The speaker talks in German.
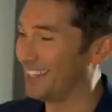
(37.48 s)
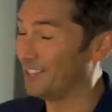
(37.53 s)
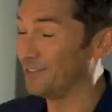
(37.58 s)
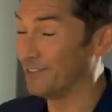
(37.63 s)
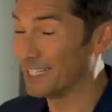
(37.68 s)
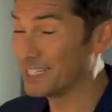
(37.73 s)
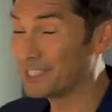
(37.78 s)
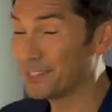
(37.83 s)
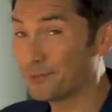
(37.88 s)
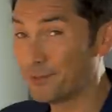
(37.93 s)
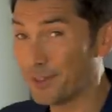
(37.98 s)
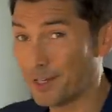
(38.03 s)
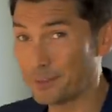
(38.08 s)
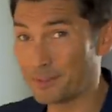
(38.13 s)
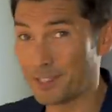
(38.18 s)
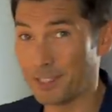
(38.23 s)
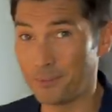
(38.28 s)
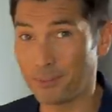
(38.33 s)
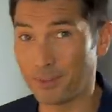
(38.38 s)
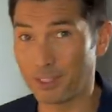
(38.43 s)
Eine weiße
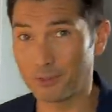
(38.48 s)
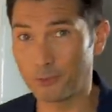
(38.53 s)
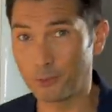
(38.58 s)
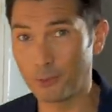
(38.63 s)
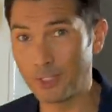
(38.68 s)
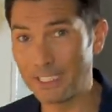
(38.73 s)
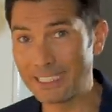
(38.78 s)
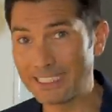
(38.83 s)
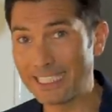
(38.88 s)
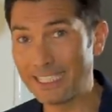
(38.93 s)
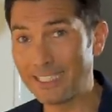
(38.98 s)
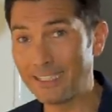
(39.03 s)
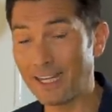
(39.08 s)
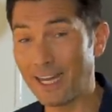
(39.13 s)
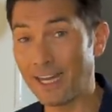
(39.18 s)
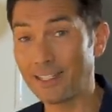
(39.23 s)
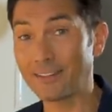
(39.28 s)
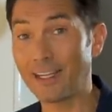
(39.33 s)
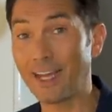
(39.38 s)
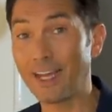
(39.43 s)
Farbtemperatur
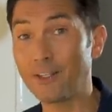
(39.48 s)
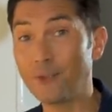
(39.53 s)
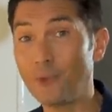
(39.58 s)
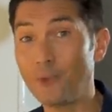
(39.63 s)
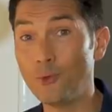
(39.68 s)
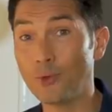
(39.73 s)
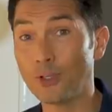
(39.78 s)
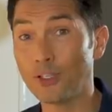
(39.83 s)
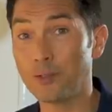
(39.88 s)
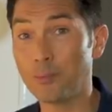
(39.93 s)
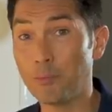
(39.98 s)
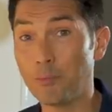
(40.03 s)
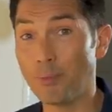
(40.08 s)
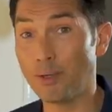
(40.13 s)
hingegen hat einen höheren